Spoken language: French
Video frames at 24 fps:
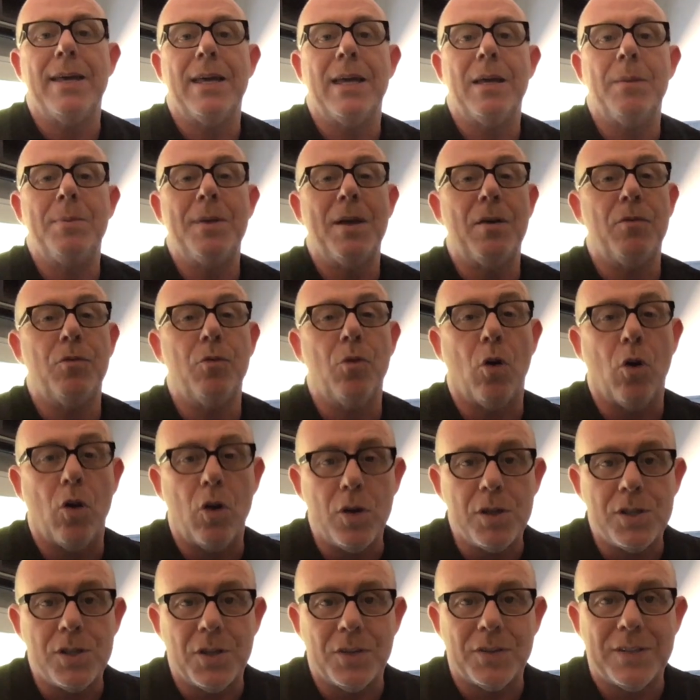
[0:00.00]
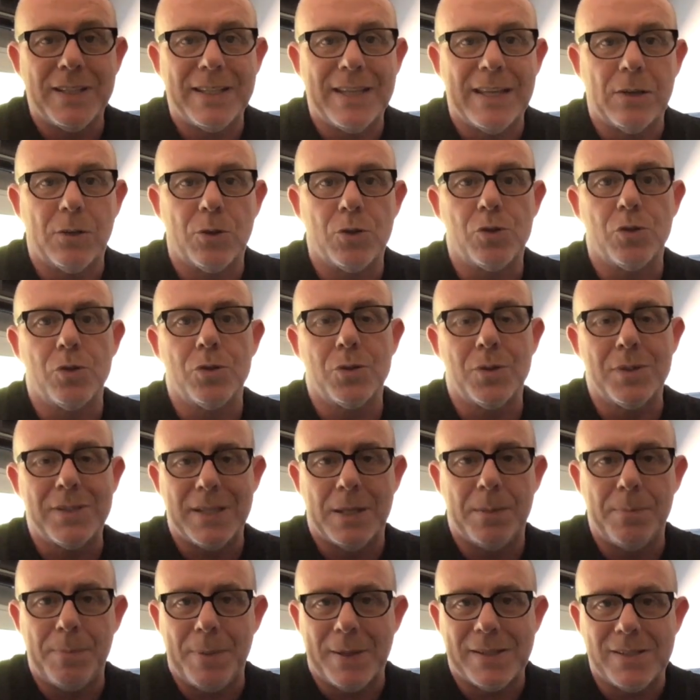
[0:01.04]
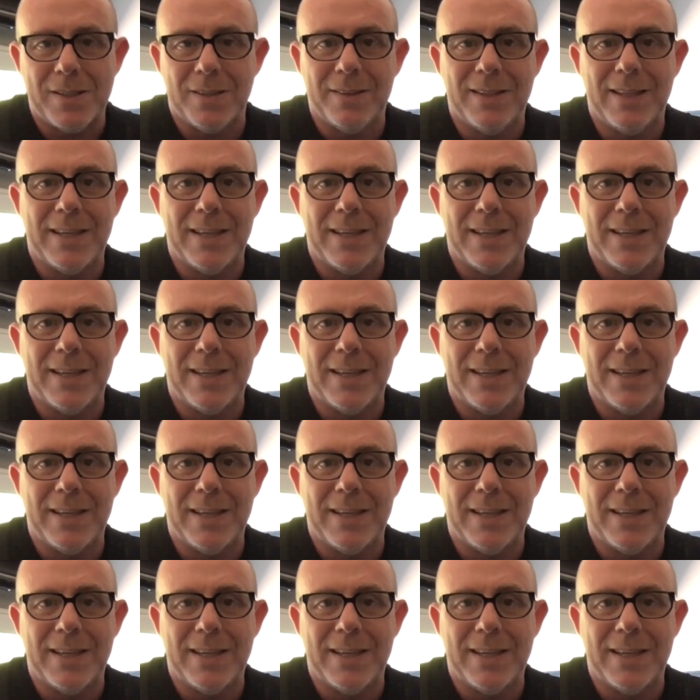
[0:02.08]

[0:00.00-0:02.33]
eh bien, vous ressentez quelque chose que cette personne